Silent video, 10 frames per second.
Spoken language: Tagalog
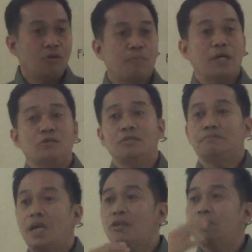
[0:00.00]
O, oh, paano,
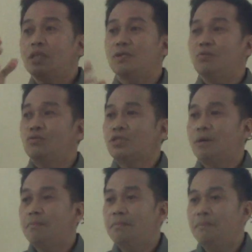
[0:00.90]
paano siya
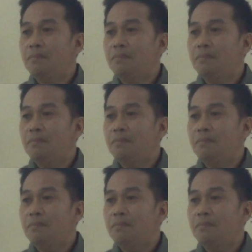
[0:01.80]
nag-uusap?